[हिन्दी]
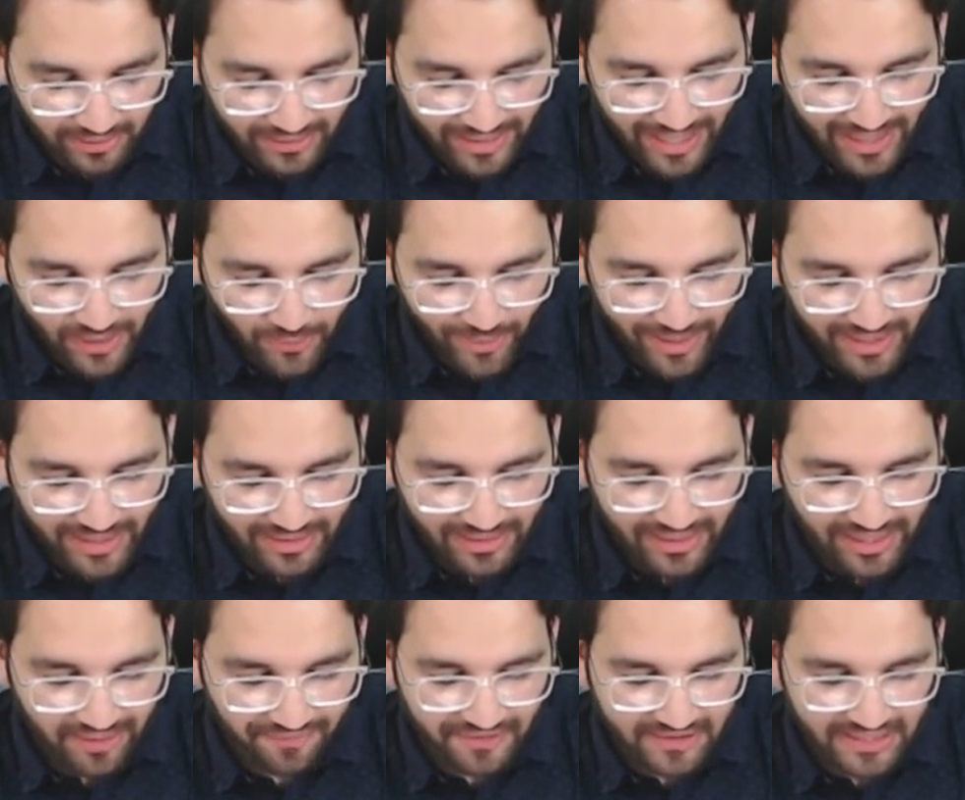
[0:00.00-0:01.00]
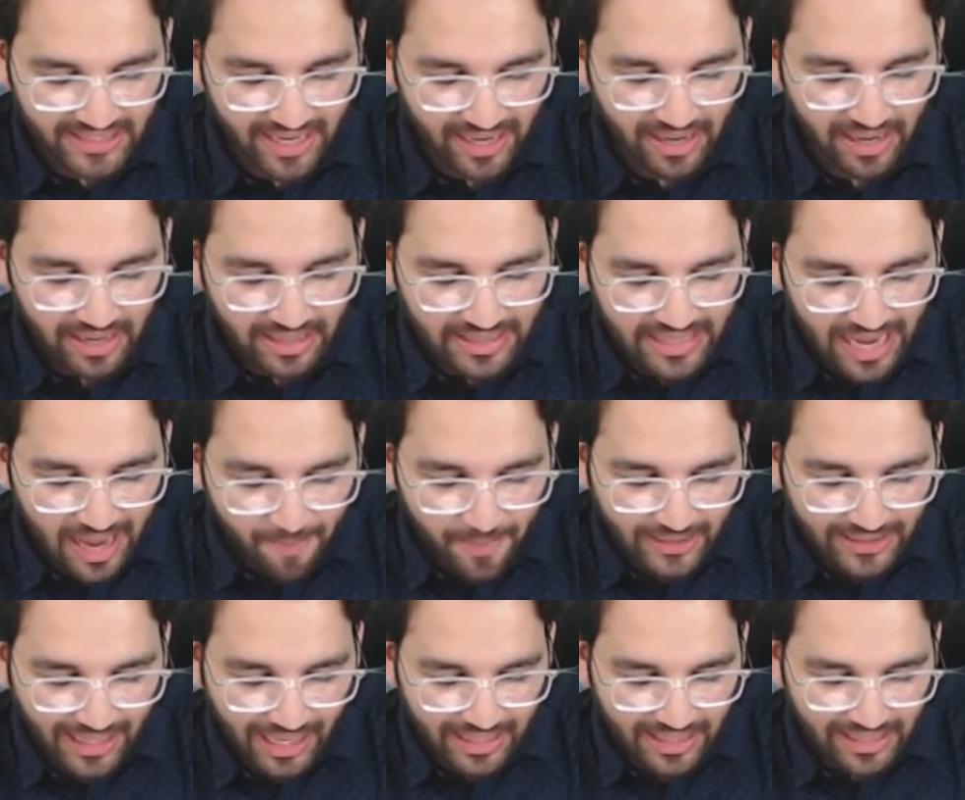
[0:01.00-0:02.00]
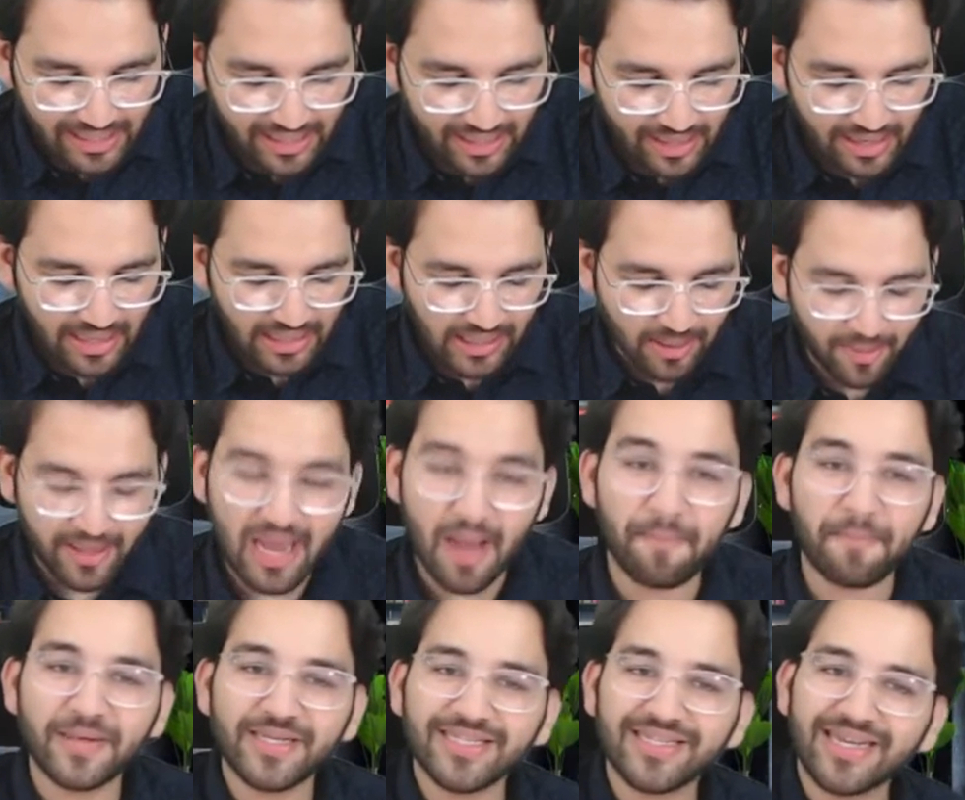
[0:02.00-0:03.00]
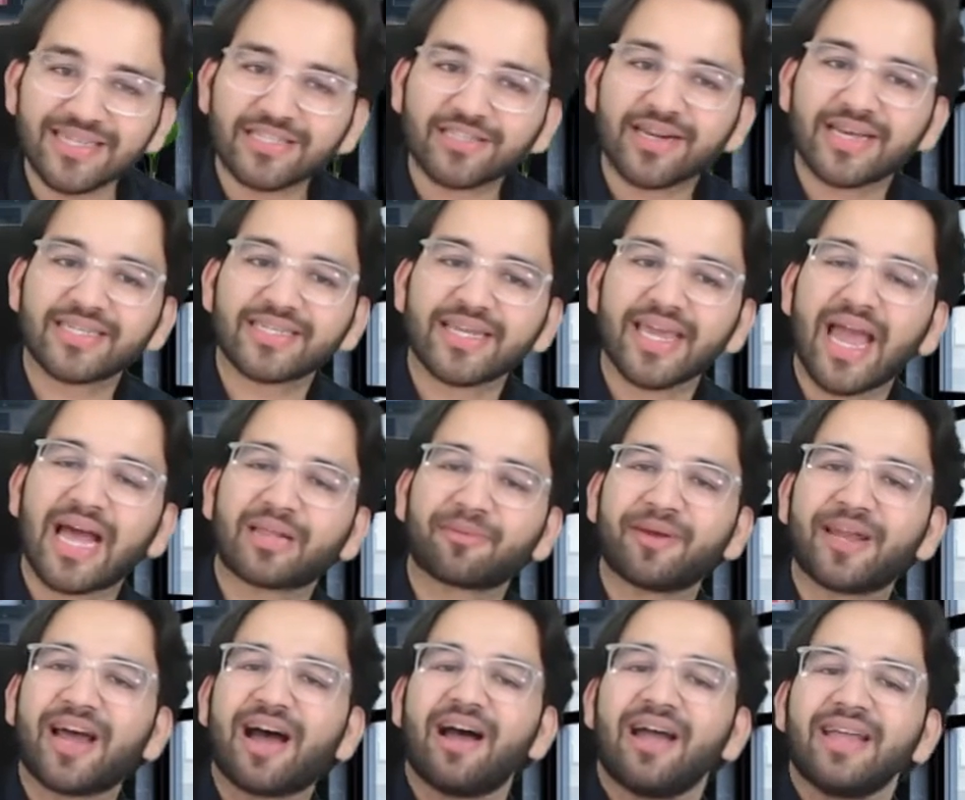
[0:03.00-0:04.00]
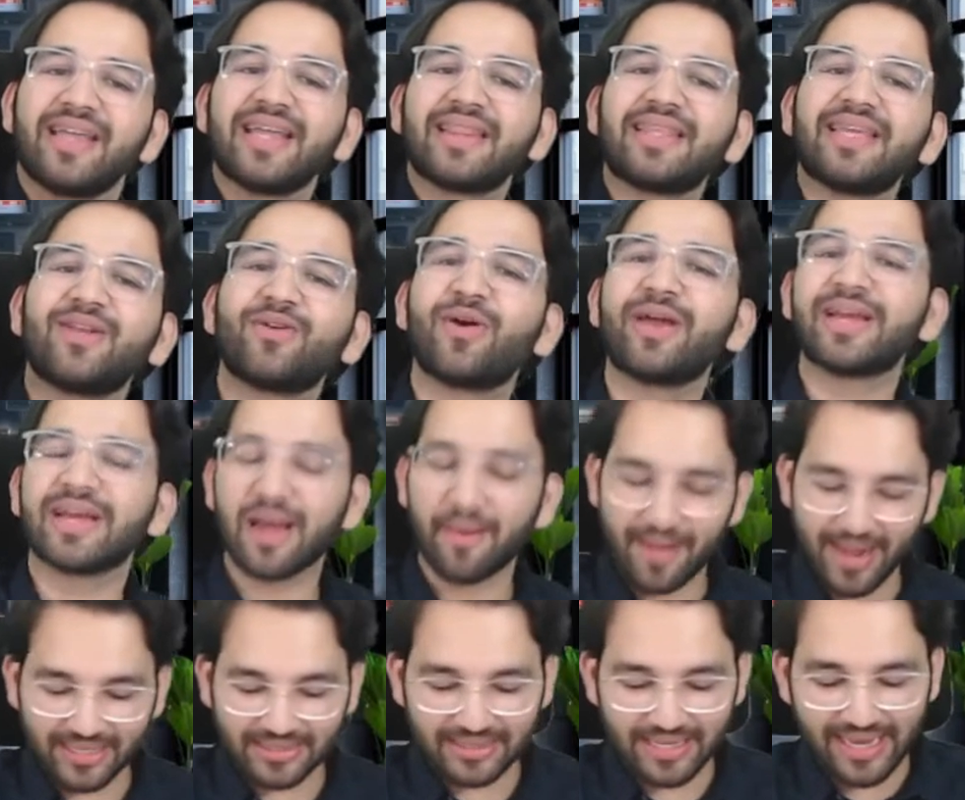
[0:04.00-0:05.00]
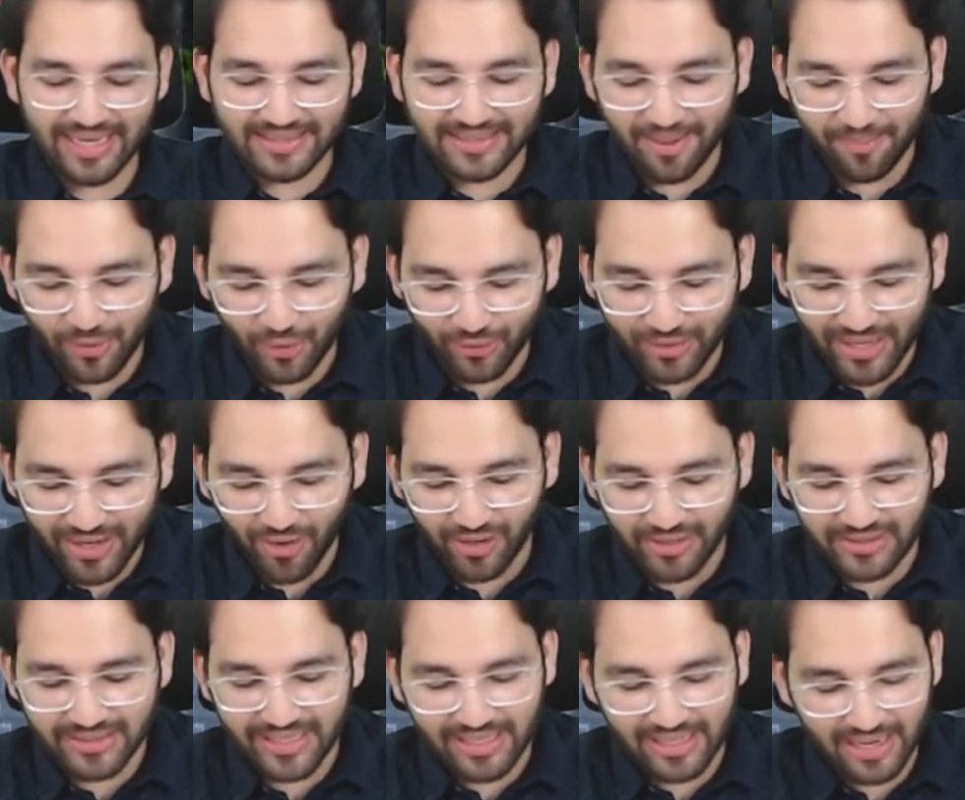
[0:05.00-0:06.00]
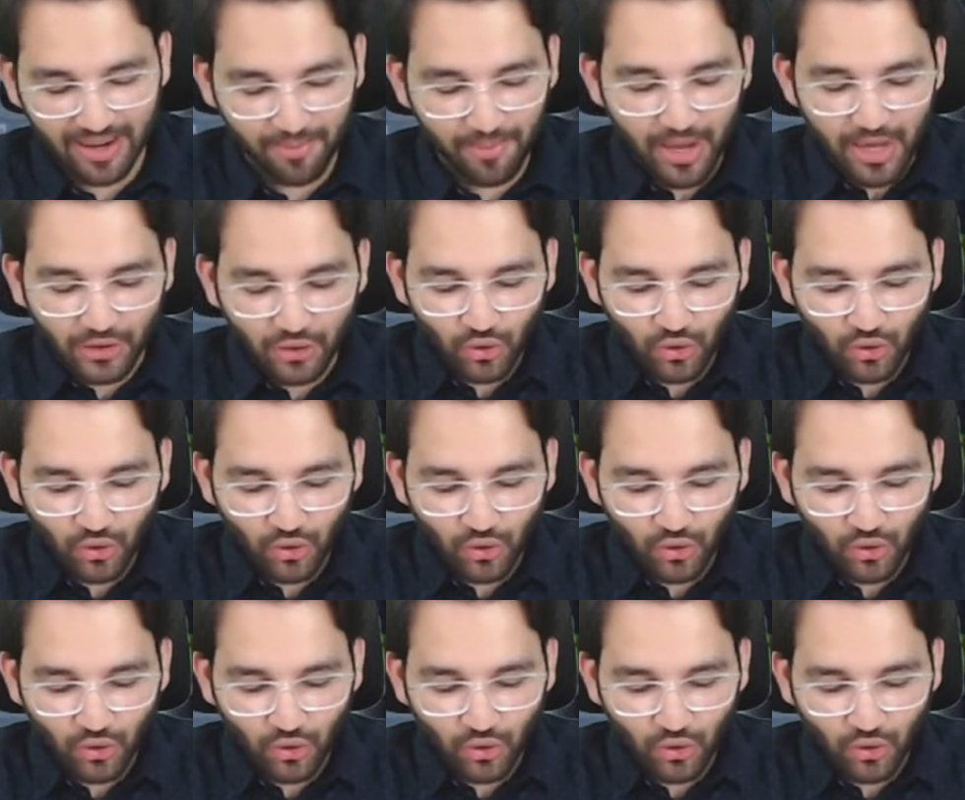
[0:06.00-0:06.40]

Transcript: टेन ट्वेंटी थ्री एफ है ये बताने के लिए कि भैया बिजनेस ट्रस्ट के हाथ में ना ये तीनों इनकम एग्जेम्ट होती है कौन सी इनकम